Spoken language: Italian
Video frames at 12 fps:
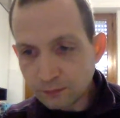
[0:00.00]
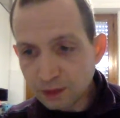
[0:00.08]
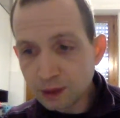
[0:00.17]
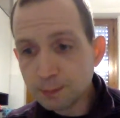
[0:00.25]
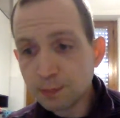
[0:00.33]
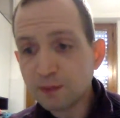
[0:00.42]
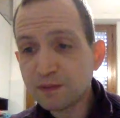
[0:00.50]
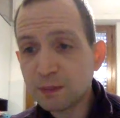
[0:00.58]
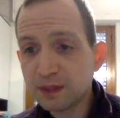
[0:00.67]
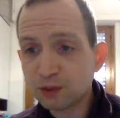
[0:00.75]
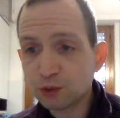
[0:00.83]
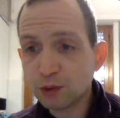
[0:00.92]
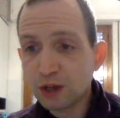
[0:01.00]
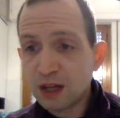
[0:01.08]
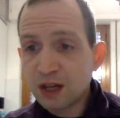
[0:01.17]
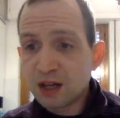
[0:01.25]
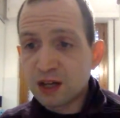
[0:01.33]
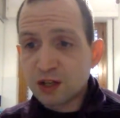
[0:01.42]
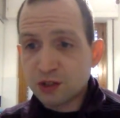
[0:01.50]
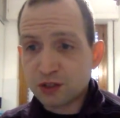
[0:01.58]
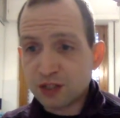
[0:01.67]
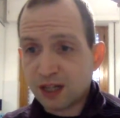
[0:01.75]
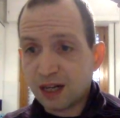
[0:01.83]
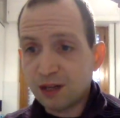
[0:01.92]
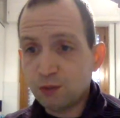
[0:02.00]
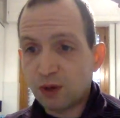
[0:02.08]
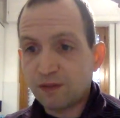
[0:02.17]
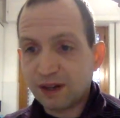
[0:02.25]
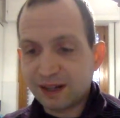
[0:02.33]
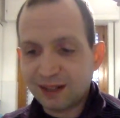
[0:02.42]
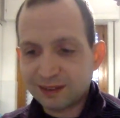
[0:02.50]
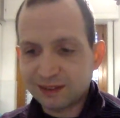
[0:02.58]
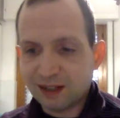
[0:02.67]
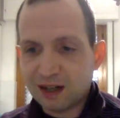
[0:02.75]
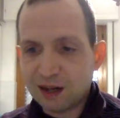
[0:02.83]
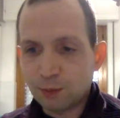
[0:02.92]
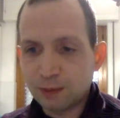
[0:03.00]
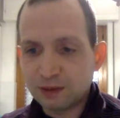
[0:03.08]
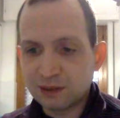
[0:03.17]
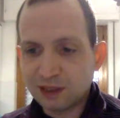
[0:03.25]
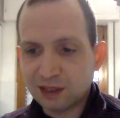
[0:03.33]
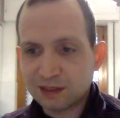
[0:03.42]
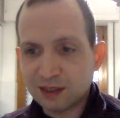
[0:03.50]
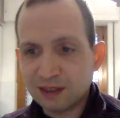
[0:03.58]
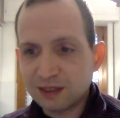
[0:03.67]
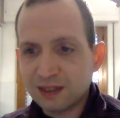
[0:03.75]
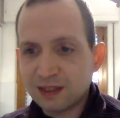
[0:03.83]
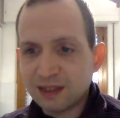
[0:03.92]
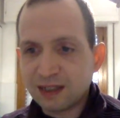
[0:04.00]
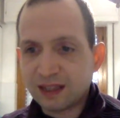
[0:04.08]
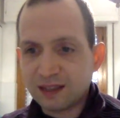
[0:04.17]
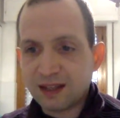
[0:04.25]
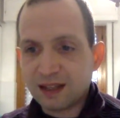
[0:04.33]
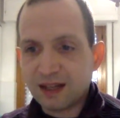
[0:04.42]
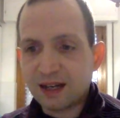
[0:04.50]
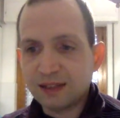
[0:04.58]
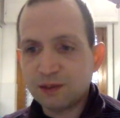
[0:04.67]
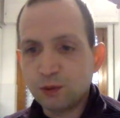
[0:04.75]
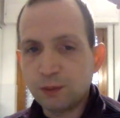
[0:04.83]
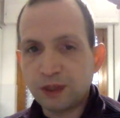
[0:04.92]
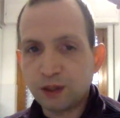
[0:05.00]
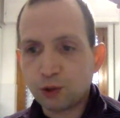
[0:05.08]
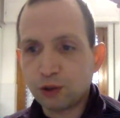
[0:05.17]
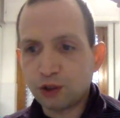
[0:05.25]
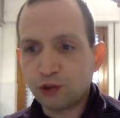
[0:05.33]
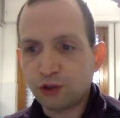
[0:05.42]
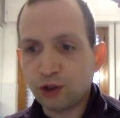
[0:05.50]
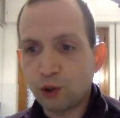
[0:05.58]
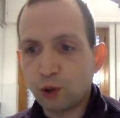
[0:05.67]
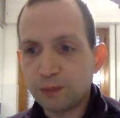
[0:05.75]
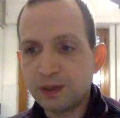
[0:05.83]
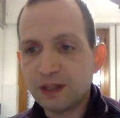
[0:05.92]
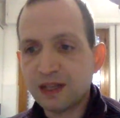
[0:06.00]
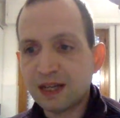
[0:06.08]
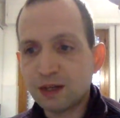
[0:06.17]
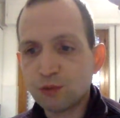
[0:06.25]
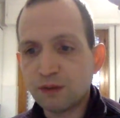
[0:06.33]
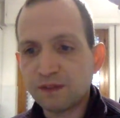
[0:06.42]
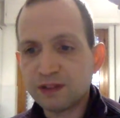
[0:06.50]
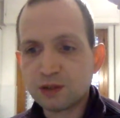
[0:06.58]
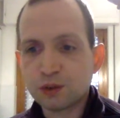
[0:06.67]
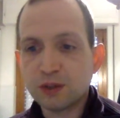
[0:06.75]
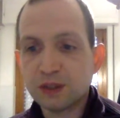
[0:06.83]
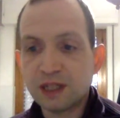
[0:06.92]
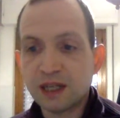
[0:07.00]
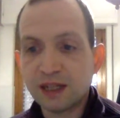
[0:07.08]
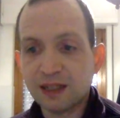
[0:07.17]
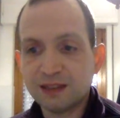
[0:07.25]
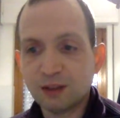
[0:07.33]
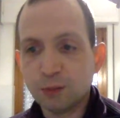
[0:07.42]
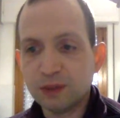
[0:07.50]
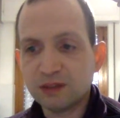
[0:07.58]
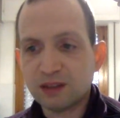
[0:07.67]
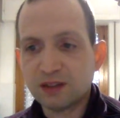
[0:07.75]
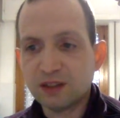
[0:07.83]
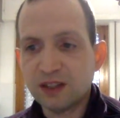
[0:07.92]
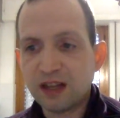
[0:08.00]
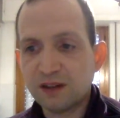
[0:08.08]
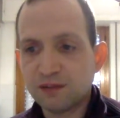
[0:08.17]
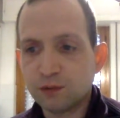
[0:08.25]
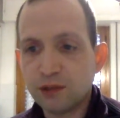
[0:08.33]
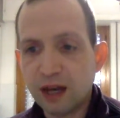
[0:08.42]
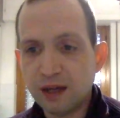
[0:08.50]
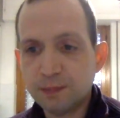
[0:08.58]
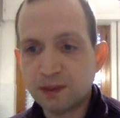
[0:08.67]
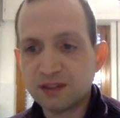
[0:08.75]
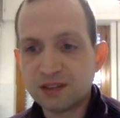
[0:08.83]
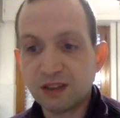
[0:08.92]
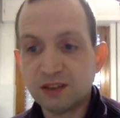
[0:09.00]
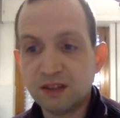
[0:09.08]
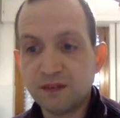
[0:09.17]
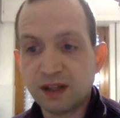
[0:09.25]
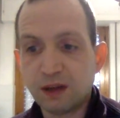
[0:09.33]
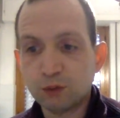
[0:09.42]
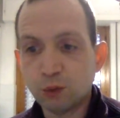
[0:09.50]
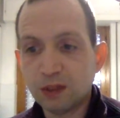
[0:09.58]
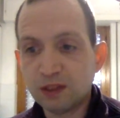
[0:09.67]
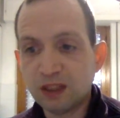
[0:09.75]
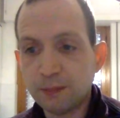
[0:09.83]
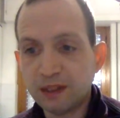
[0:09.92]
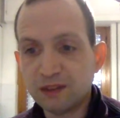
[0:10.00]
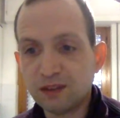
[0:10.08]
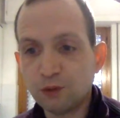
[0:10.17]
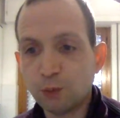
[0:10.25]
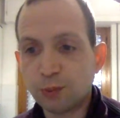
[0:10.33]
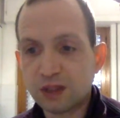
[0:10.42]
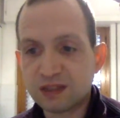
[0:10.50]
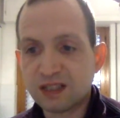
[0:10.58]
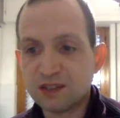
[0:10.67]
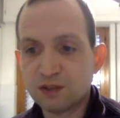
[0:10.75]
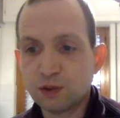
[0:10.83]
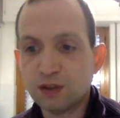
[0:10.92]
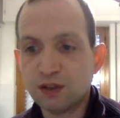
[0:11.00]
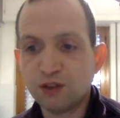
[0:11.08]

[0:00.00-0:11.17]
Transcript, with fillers: E poi ovviamente ci sarà la nuova realtà aumentata che ha il nome in codice Gobi e la nuova versione della realtà aumentata di iPhone e iPad si attiverà automaticamente dopo la scansione